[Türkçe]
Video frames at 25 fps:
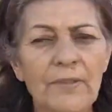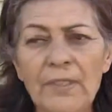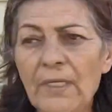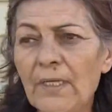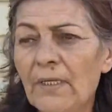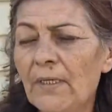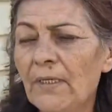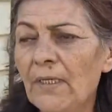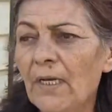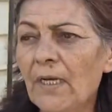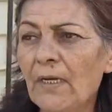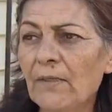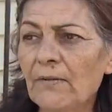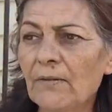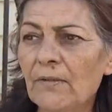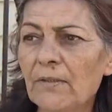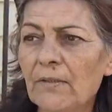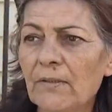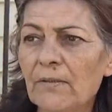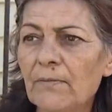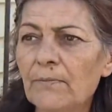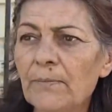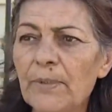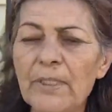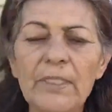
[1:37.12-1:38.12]
Niye
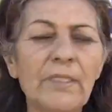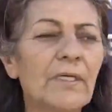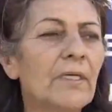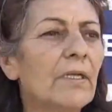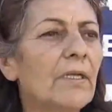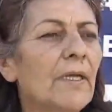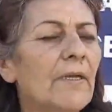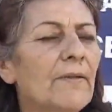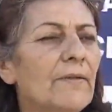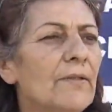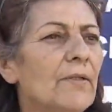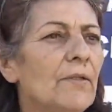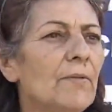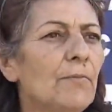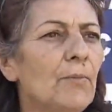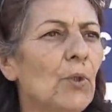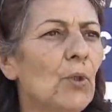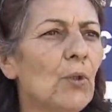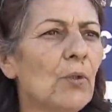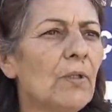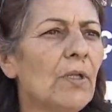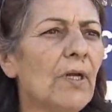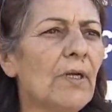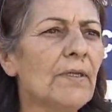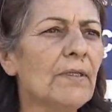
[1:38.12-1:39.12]
yani
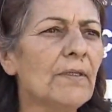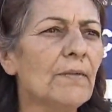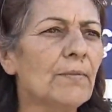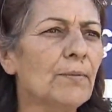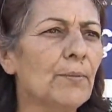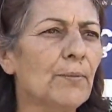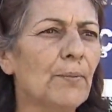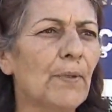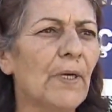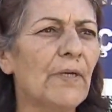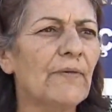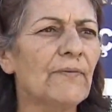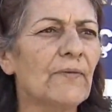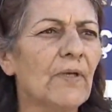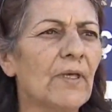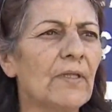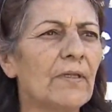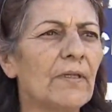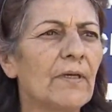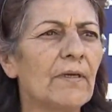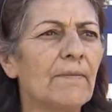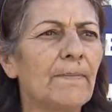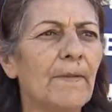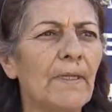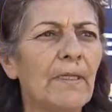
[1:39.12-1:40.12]
bilgilendirmiyorlar ki bu
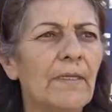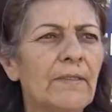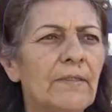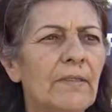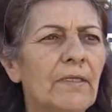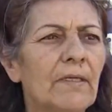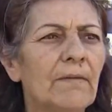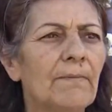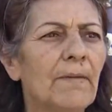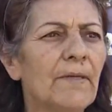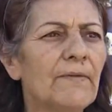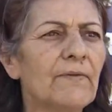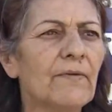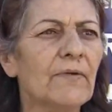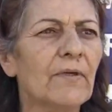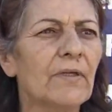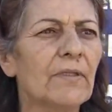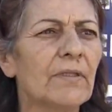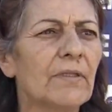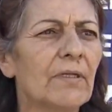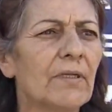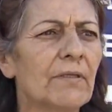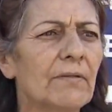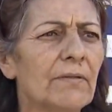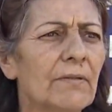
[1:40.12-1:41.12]
başkanlar belediye
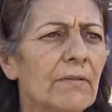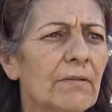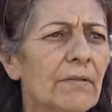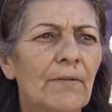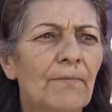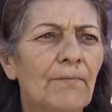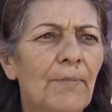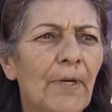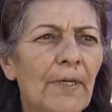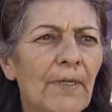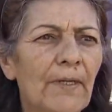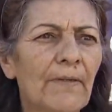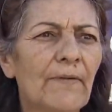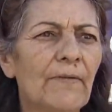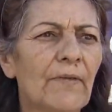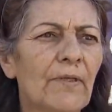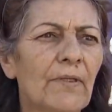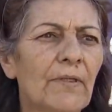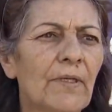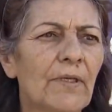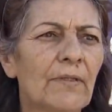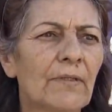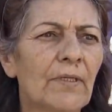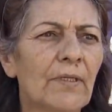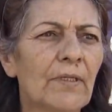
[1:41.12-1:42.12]
başkanları
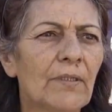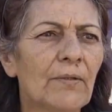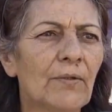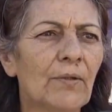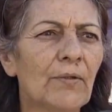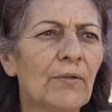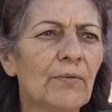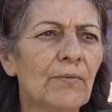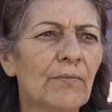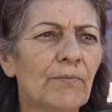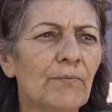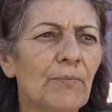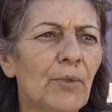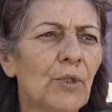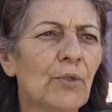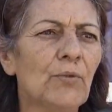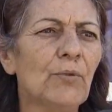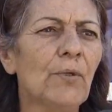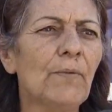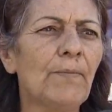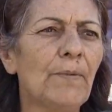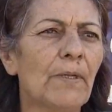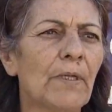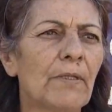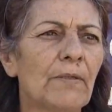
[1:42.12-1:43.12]
parasıyla alıyor
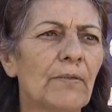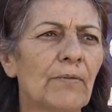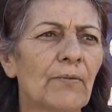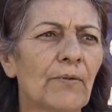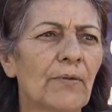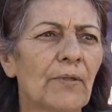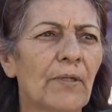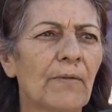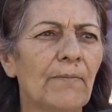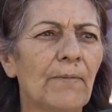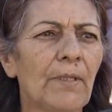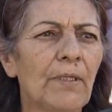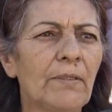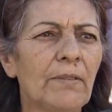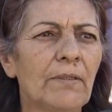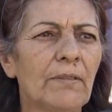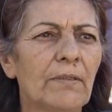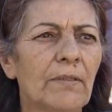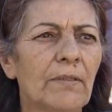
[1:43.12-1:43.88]
mikrop alıyoruz demek